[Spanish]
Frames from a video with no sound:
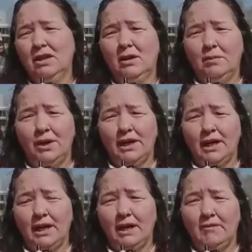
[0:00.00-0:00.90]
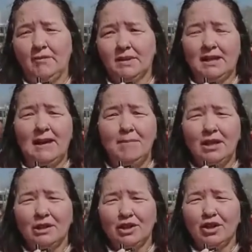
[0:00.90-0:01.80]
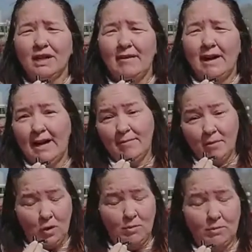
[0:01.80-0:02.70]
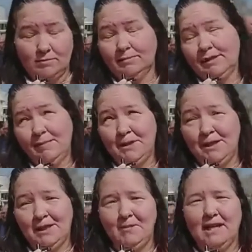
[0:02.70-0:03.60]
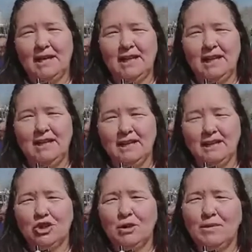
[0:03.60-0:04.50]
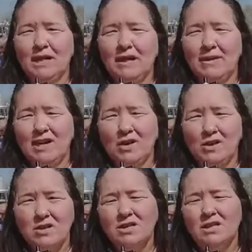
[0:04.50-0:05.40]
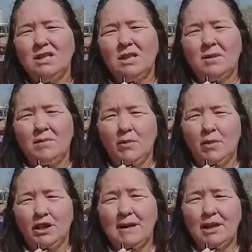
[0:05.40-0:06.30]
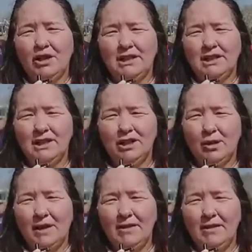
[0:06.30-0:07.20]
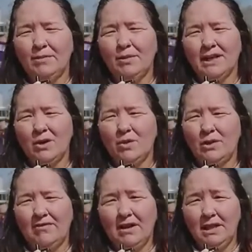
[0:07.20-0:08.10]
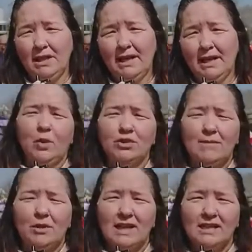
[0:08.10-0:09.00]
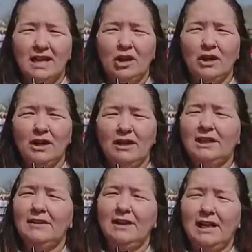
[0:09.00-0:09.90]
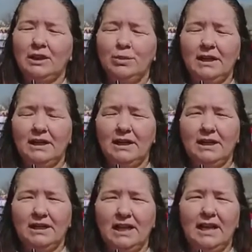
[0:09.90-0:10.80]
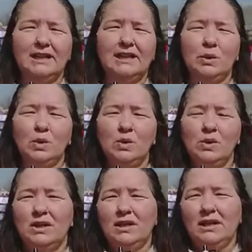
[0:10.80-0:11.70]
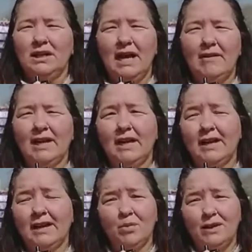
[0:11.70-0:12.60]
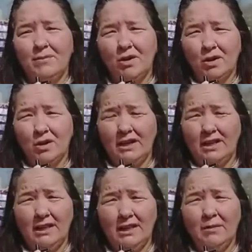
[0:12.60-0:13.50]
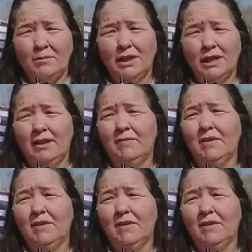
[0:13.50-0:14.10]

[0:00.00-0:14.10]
Porque también nosotros trabajamos, como también dice mi cartel, que yo hago mi trabajo, pero bueno, también lo necesito para vivir porque tengo una familia. Escuchamos ayer lo que decían de la Superintendencia de la Salud y la verdad que repudiamos lo que dice porque